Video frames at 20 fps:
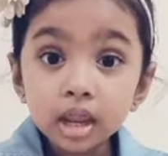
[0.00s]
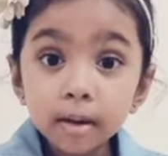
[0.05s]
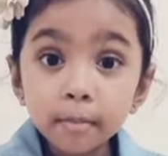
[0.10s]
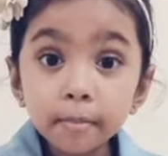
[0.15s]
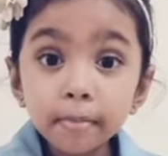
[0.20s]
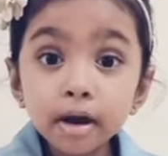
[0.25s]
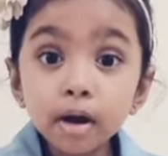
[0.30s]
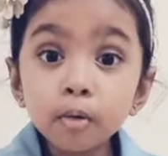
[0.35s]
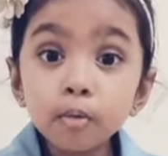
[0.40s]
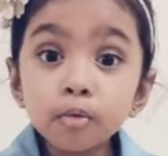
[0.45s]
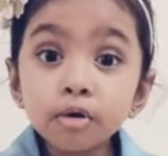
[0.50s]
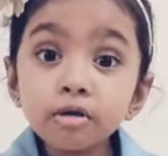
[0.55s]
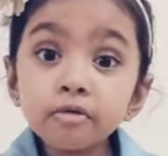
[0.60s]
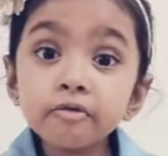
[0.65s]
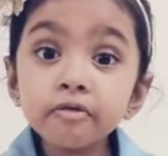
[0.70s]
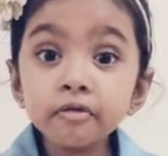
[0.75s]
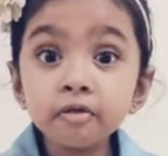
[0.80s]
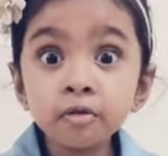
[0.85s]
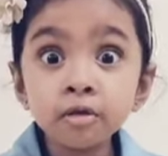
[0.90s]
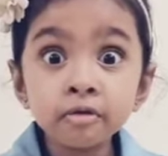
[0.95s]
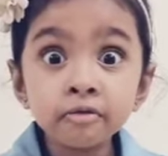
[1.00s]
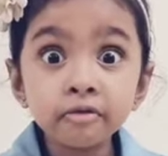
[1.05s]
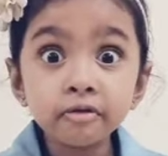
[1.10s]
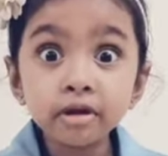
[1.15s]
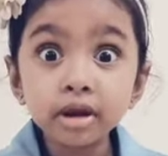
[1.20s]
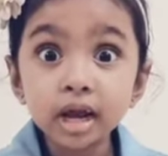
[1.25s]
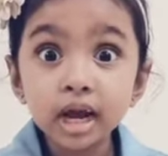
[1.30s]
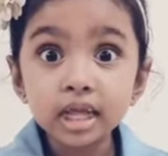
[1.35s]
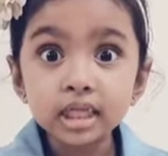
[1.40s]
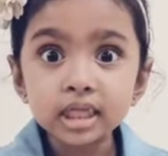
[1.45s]
நம்ம உல்ஃபு
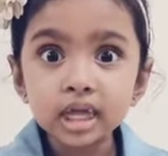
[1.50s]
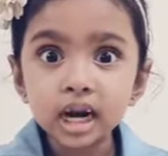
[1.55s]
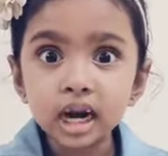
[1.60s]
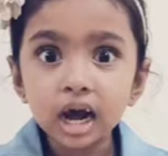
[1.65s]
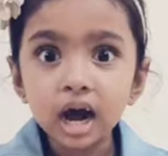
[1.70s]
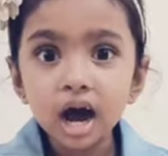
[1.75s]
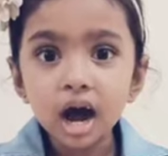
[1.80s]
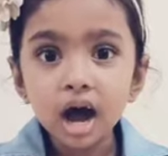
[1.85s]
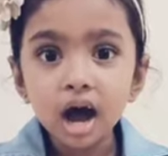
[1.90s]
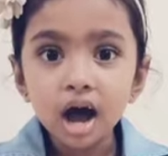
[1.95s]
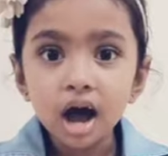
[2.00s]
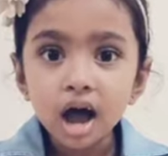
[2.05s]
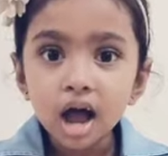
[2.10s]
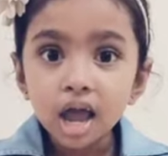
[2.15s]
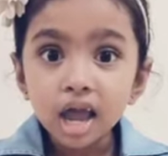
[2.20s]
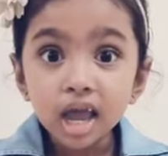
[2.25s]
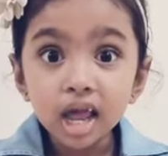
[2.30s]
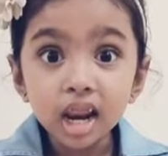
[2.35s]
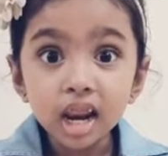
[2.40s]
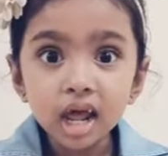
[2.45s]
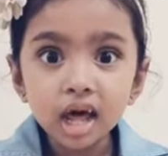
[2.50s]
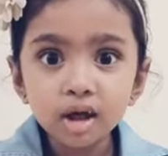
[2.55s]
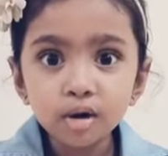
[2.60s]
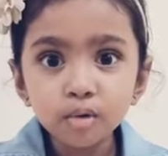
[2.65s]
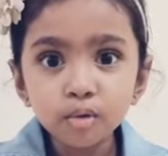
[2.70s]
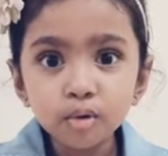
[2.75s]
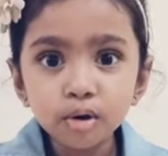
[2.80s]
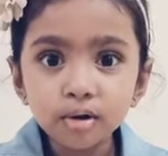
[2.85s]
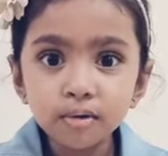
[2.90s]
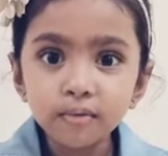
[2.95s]
உல்ஃபுன்னு கத்தலாம்
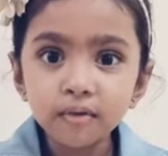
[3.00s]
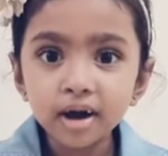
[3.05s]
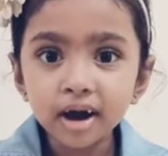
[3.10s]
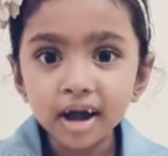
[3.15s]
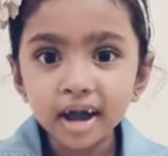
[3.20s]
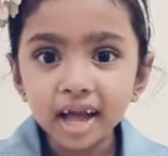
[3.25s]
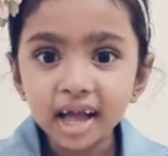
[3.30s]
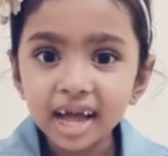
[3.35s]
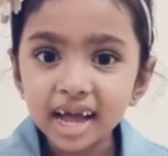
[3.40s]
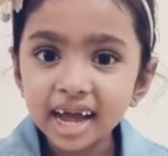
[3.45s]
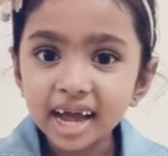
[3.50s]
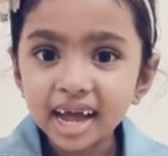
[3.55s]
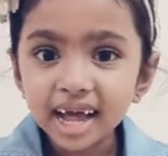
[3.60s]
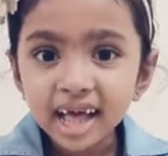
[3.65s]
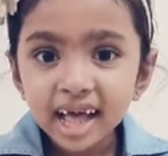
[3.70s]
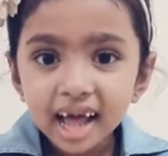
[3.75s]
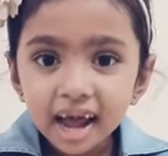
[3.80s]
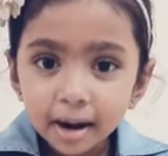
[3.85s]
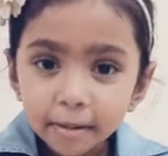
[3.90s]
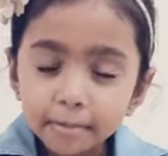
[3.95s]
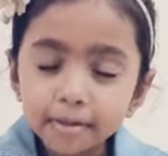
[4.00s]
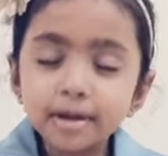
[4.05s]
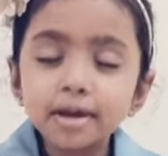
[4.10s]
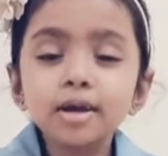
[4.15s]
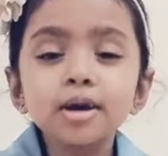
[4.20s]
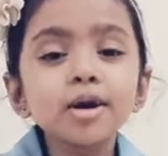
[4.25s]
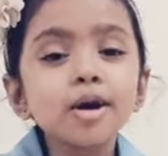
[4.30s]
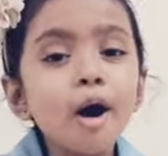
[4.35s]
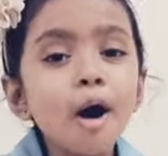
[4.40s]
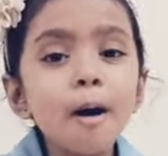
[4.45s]
எல்லோரும் வருவாங்க
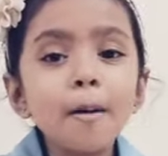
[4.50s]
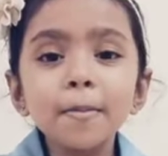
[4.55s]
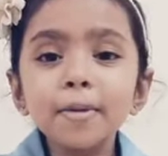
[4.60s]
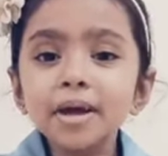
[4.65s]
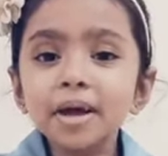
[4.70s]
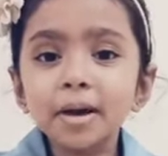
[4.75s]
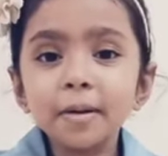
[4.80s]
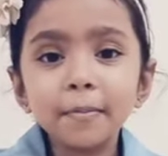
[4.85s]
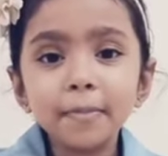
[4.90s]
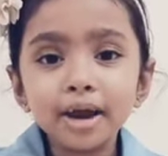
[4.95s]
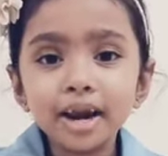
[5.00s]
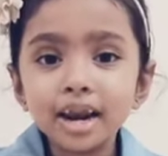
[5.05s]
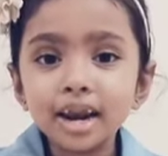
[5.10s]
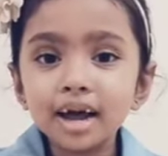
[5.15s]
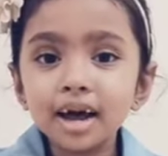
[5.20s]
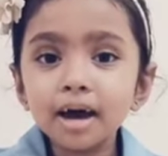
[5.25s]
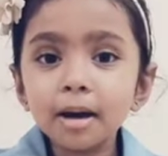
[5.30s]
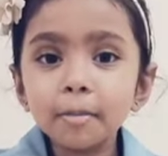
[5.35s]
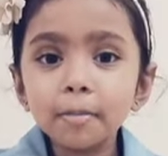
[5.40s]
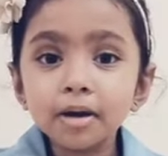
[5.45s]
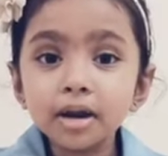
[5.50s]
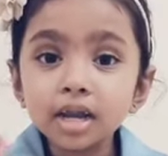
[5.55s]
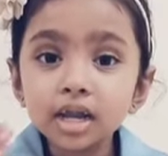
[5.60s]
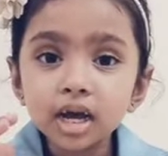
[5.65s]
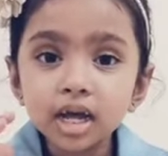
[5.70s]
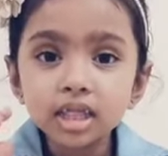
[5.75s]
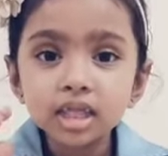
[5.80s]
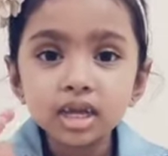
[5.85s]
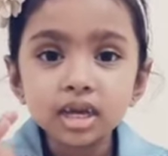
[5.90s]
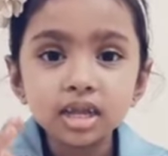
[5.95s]
அப்படின்னு காமெடிக்கு பண்ணலாம் அப்படின்னு
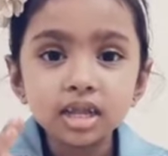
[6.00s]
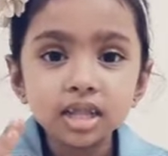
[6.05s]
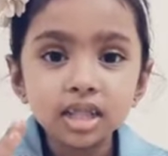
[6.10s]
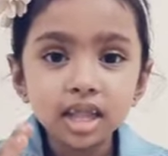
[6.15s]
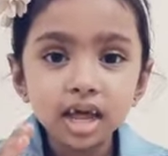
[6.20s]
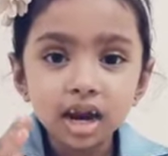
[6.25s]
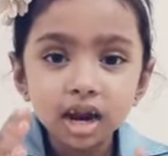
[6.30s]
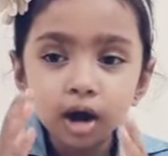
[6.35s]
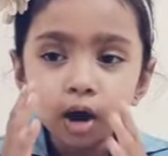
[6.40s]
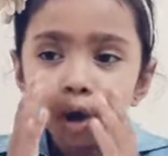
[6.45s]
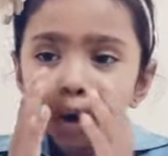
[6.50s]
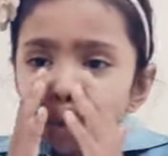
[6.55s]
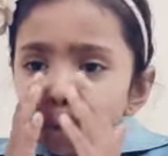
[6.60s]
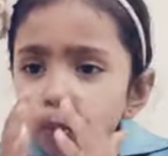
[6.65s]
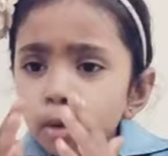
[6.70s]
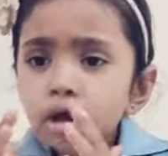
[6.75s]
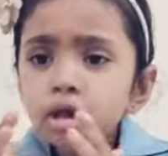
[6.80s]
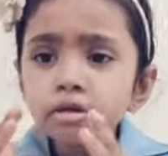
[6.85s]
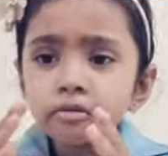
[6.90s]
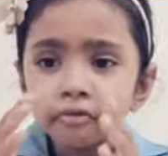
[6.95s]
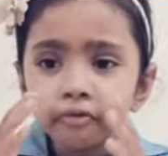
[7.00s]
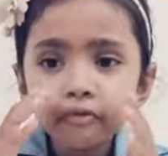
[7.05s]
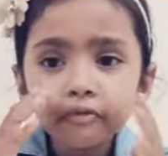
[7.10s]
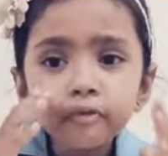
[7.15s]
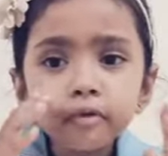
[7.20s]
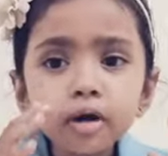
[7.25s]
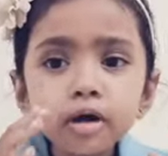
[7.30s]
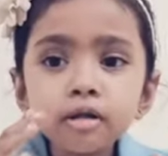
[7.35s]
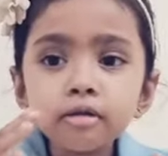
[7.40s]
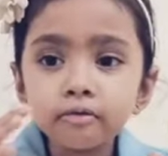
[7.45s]
கத்திட்டு இருந்தாராம் ஓஃப்
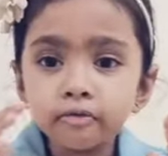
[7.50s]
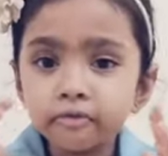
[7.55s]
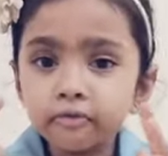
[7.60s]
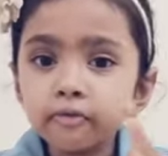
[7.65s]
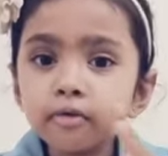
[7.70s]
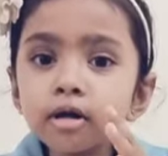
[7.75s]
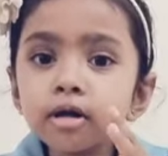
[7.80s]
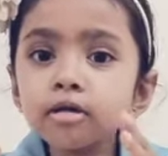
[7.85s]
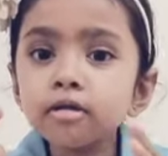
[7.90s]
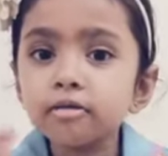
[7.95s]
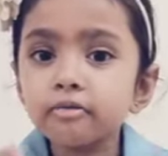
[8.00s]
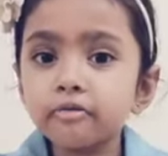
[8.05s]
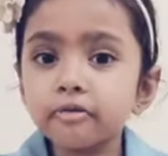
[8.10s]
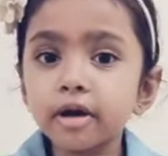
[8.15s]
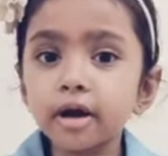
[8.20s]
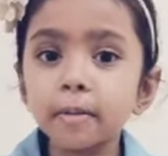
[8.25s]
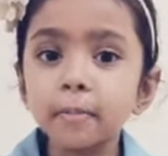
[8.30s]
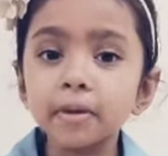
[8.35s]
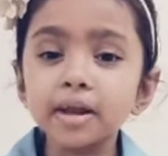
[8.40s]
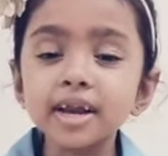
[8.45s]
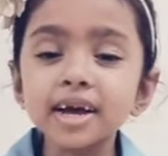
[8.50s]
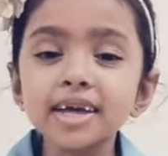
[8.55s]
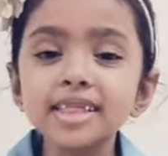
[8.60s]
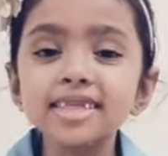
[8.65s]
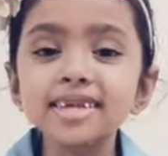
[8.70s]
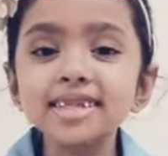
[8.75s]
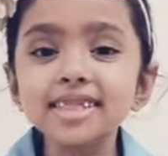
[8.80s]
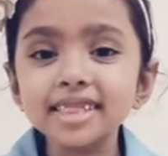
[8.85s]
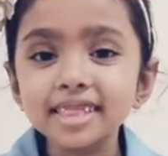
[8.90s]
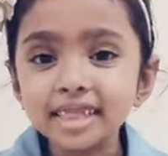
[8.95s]
ஓஃப் அப்படின்னு
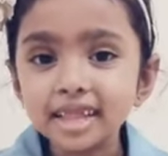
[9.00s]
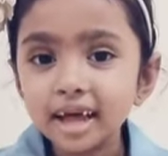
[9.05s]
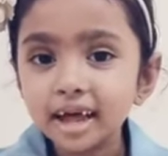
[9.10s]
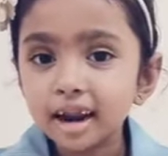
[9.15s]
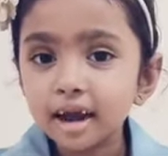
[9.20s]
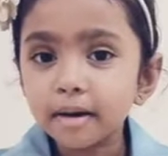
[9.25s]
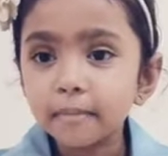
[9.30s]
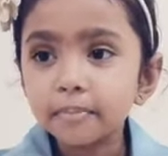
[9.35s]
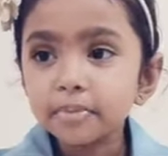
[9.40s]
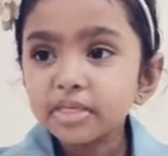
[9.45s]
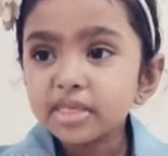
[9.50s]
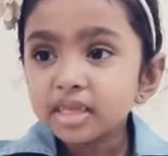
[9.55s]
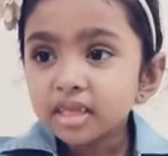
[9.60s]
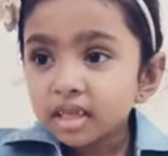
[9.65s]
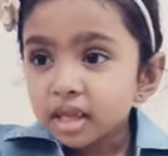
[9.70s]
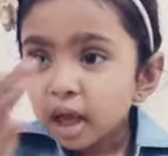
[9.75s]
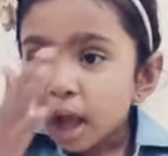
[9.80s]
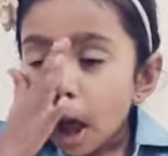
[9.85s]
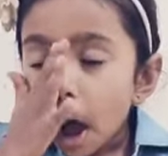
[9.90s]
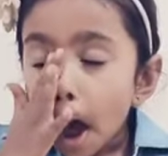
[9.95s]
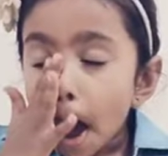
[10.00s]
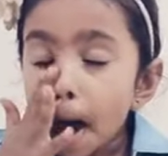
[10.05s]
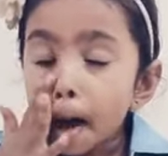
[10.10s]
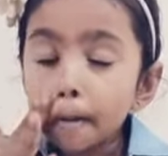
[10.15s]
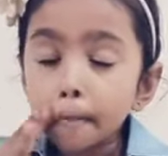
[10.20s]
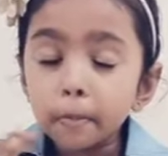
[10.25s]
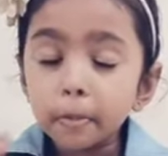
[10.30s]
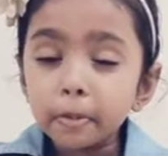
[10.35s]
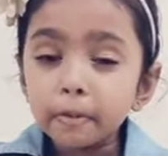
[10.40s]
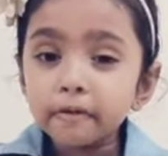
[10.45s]
கத்திட்டு இருந்தாராம்
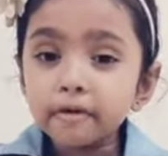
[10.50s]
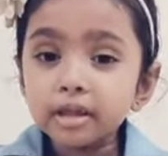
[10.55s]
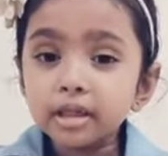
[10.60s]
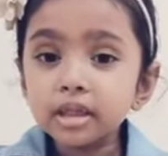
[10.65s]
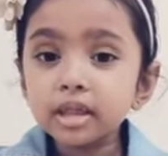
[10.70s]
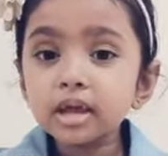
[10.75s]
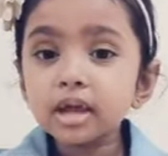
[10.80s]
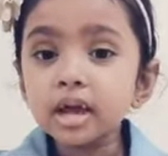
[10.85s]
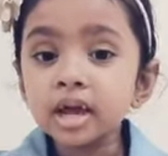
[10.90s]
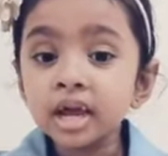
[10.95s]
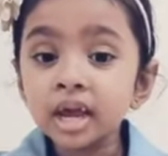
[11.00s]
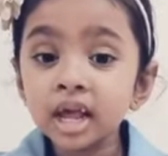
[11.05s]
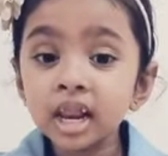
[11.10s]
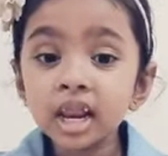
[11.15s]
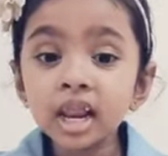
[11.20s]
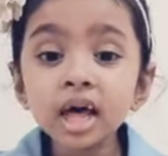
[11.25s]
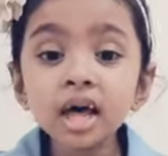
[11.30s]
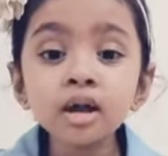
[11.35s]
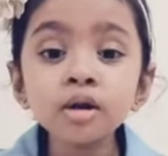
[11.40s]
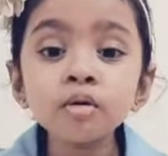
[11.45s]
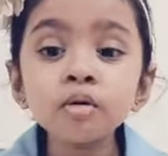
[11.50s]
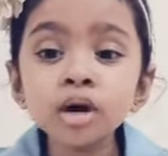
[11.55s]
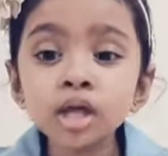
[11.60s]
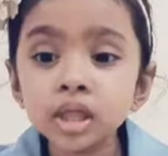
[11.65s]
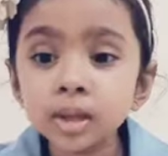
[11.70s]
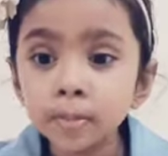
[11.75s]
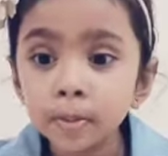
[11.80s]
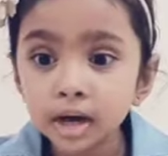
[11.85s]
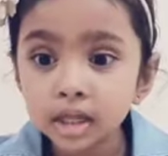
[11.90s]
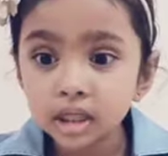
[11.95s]
அப்போ வந்து எல்லோரும்
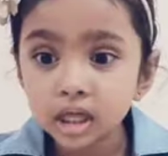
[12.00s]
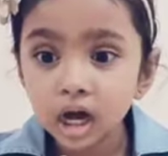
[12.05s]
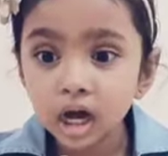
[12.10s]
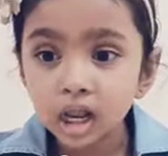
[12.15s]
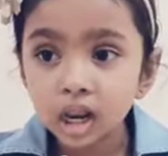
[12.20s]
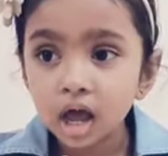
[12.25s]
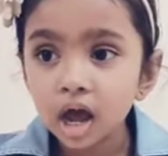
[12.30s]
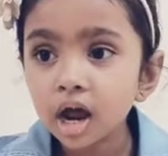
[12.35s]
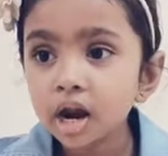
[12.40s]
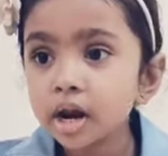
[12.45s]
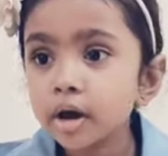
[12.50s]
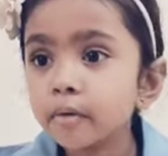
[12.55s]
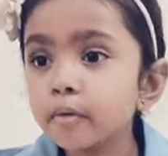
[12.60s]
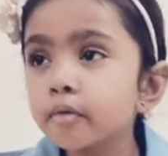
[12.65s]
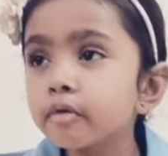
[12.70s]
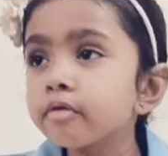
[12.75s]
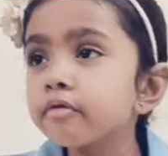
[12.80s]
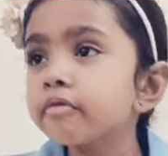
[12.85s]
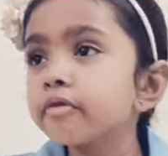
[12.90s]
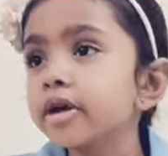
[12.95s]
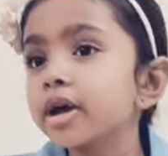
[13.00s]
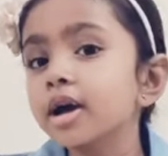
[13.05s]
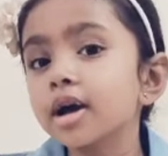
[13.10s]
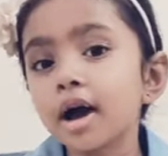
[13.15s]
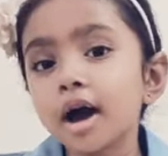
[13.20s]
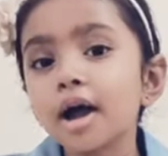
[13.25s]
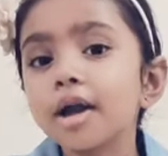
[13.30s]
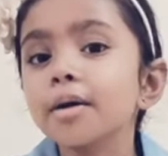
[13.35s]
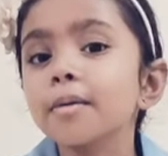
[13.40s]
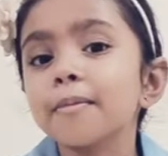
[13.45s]
வந்து பார்த்தாங்களாம் ஆனால்
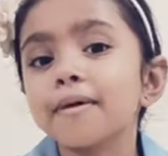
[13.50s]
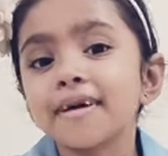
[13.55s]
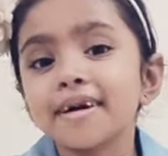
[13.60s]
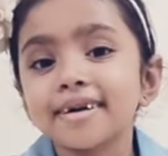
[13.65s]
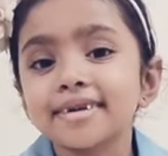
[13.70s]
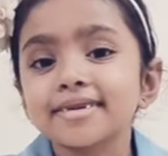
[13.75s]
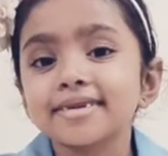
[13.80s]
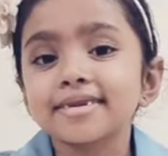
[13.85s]
உல்ஃபையாக காணாமா